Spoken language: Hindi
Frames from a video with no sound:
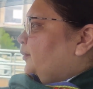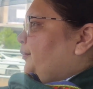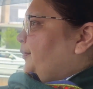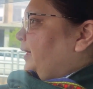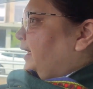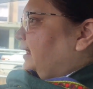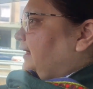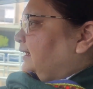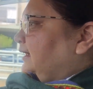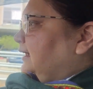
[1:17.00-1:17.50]

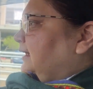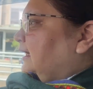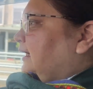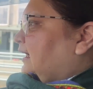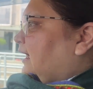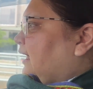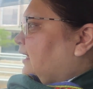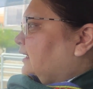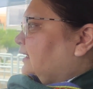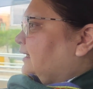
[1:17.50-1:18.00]
मेहंदी
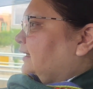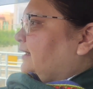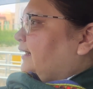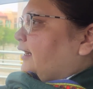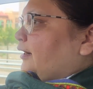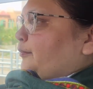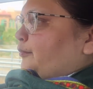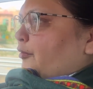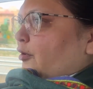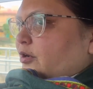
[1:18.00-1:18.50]
लगानी
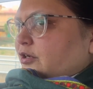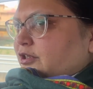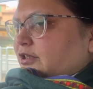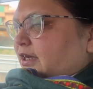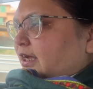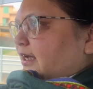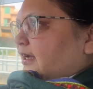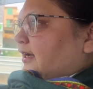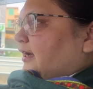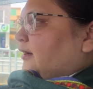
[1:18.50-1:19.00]
घर पहुंच
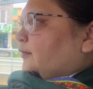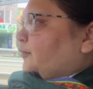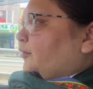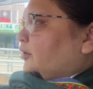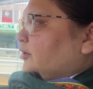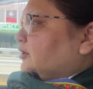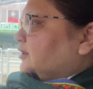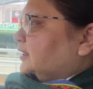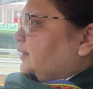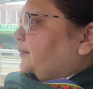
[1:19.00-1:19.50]
गए घर
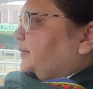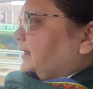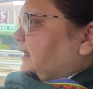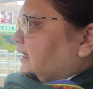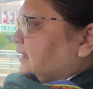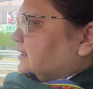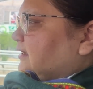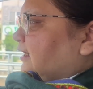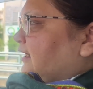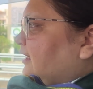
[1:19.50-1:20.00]
पहुंच के
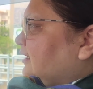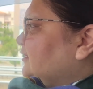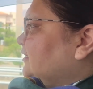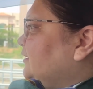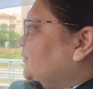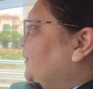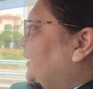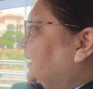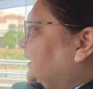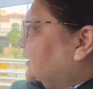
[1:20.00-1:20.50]
पता चला
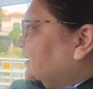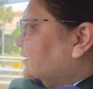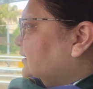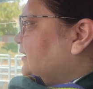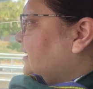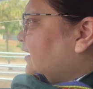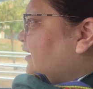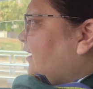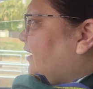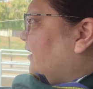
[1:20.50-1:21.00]
जी मेहंदी
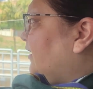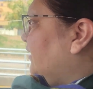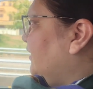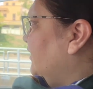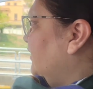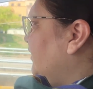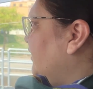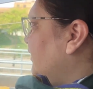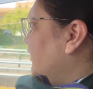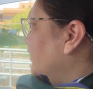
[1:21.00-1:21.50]
चाहिए
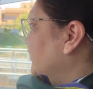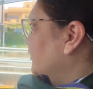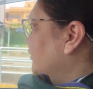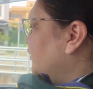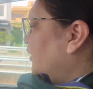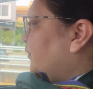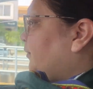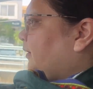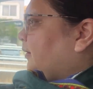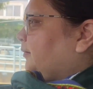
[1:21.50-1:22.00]

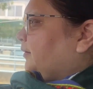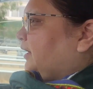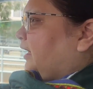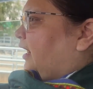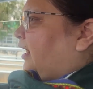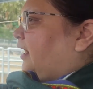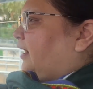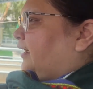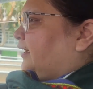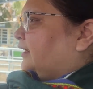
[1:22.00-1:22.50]
अब हम
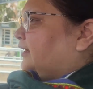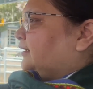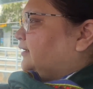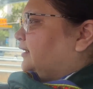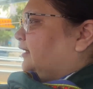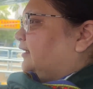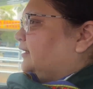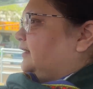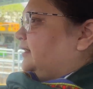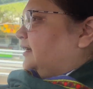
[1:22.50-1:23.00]
यहाँ आए
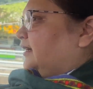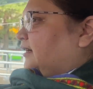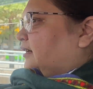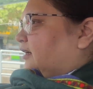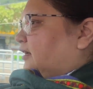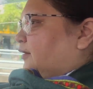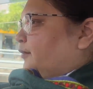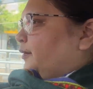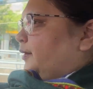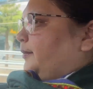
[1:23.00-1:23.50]
देखते हैं
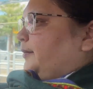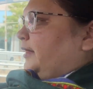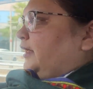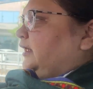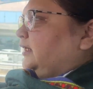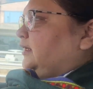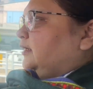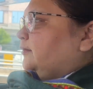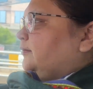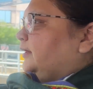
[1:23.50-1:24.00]
अगर हमें
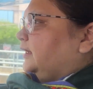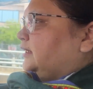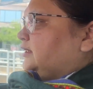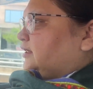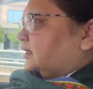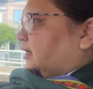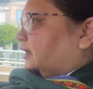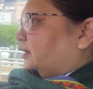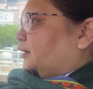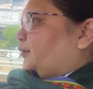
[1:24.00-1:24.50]
मेहंदी मिल
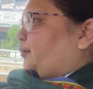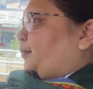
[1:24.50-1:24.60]
जाए